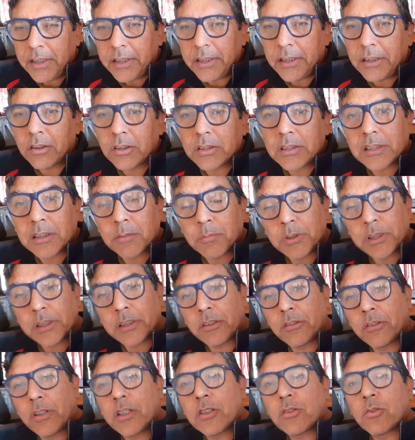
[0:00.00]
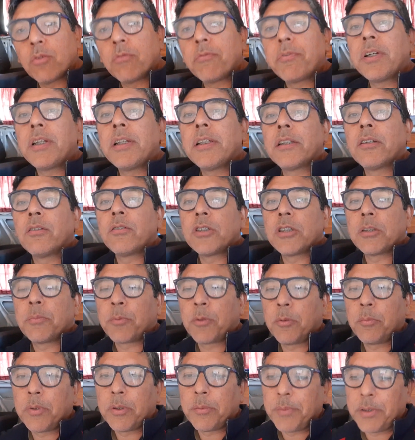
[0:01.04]
E nós estamos tentando resolver então esse
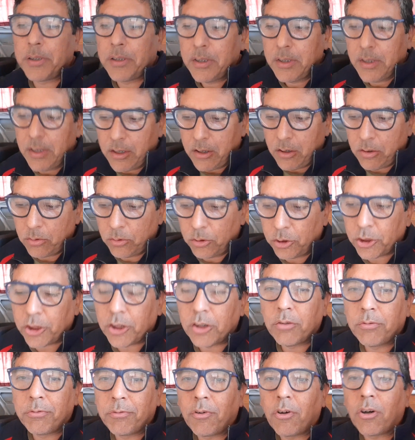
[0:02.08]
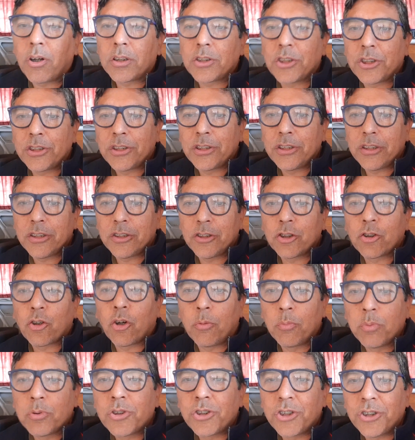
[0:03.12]
problema do cheiro forte de, de
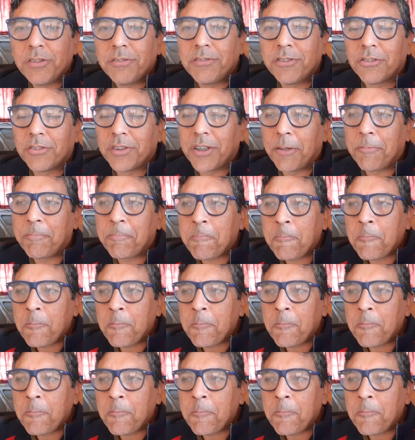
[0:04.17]
combustível, né,